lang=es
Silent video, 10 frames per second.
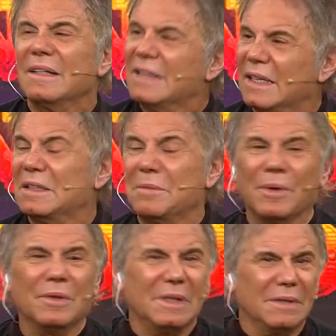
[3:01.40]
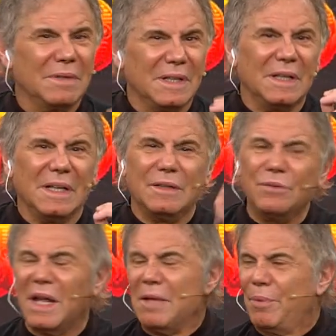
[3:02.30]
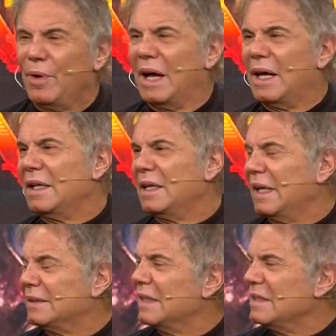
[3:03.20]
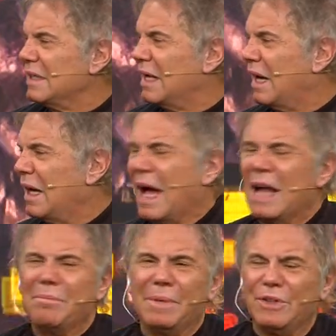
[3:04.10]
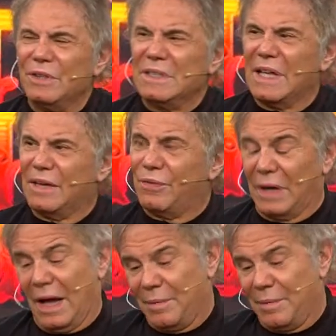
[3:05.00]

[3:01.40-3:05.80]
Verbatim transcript: gran tipo, eh, eh, en una época él atendía al periodista que fuera,